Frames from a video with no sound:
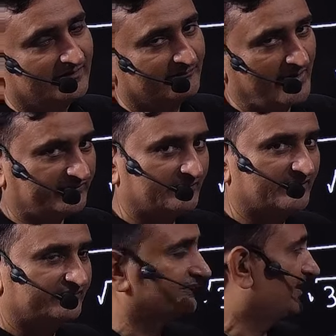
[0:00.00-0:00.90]
मैक्सिमम
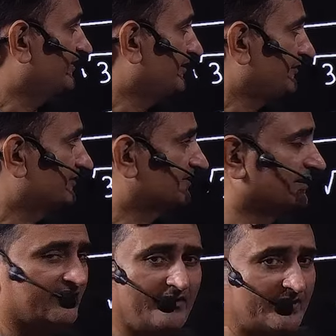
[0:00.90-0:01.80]
बच्चे यही जवाब देते हैं
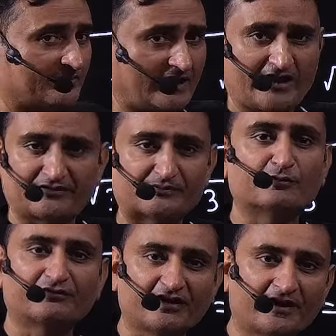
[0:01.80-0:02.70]
जहां भी हम क्लास में
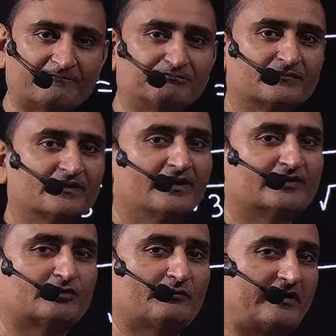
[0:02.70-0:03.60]
पूछे हैं
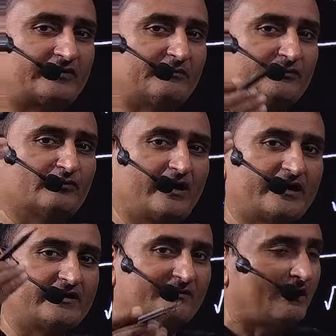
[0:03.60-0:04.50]
तो मैक्सिमम बच्चों का यही जवाब